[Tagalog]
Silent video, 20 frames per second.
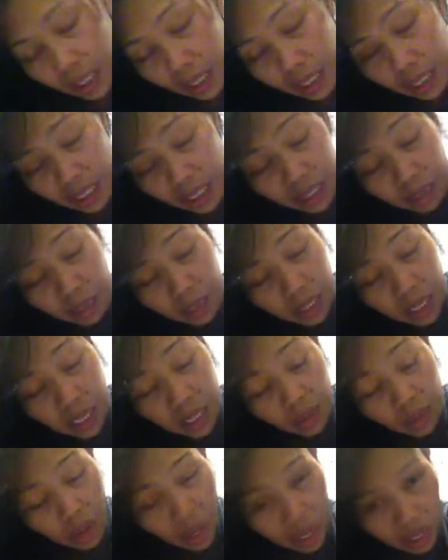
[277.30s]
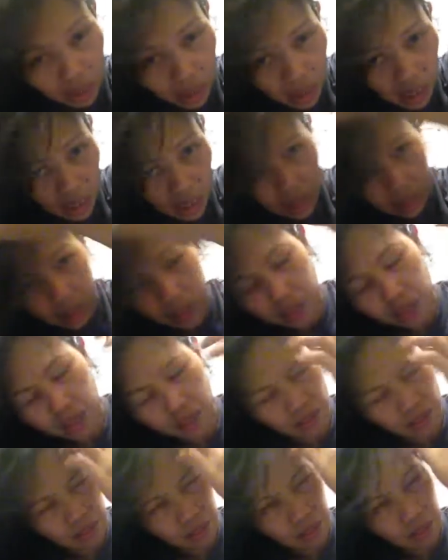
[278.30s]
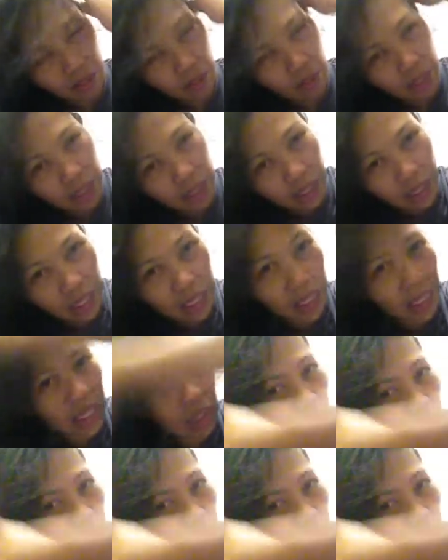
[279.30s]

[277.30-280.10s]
hindi siya masyado halata na may white hair. Unless